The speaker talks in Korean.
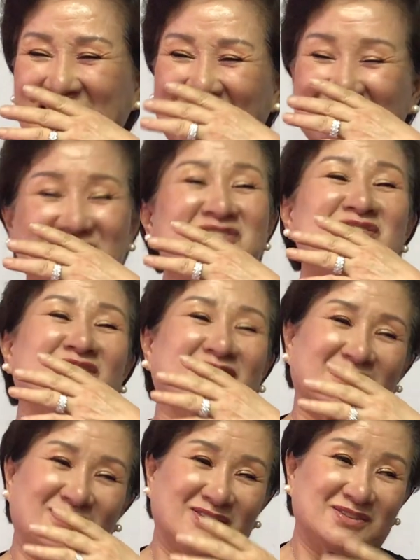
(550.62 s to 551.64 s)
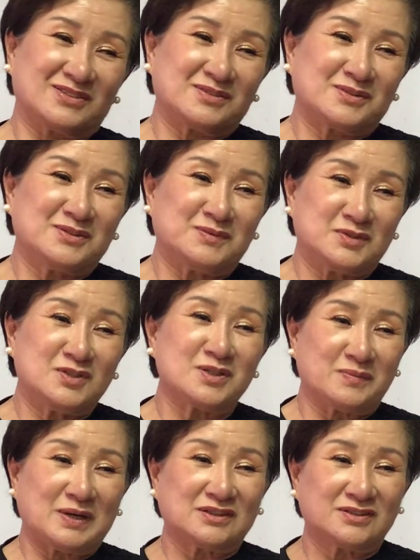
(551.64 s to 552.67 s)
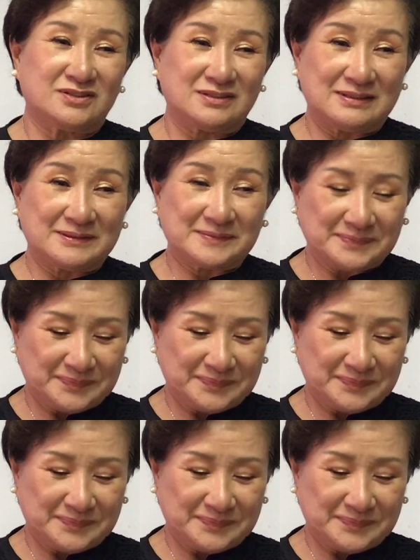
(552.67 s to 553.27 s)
아니 진짜예요. 그건 진짜 맞거든요.